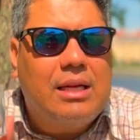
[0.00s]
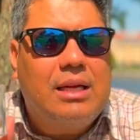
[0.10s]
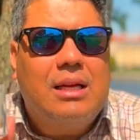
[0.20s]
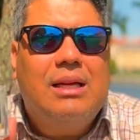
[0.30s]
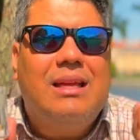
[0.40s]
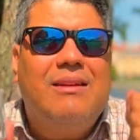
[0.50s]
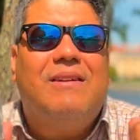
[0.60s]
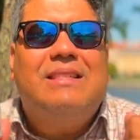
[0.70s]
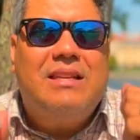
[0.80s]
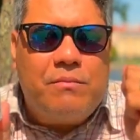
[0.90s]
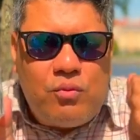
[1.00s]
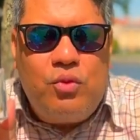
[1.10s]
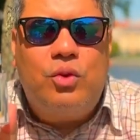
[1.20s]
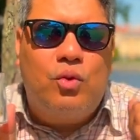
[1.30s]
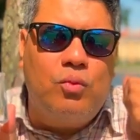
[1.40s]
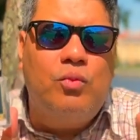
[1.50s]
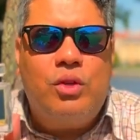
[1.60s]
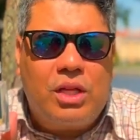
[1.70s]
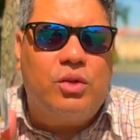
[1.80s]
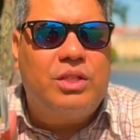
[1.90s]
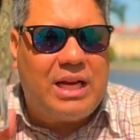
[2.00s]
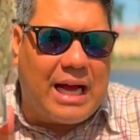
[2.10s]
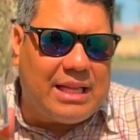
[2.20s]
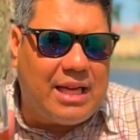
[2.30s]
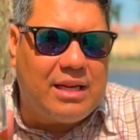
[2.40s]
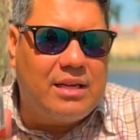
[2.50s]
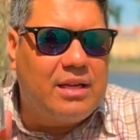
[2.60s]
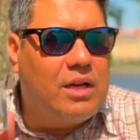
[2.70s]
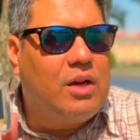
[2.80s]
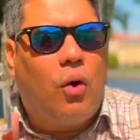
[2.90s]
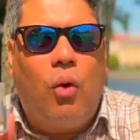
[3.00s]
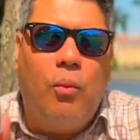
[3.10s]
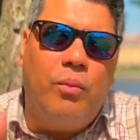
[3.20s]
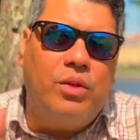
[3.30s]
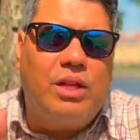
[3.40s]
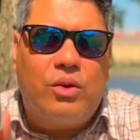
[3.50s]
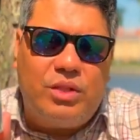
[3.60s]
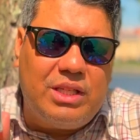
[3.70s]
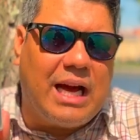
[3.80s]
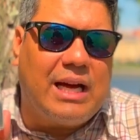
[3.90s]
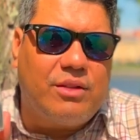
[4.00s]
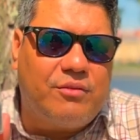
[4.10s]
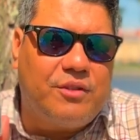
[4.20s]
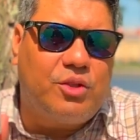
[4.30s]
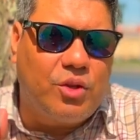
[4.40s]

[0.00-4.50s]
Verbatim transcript: e vai ser muito, muito elogiada ou muito elogiada. Fechou?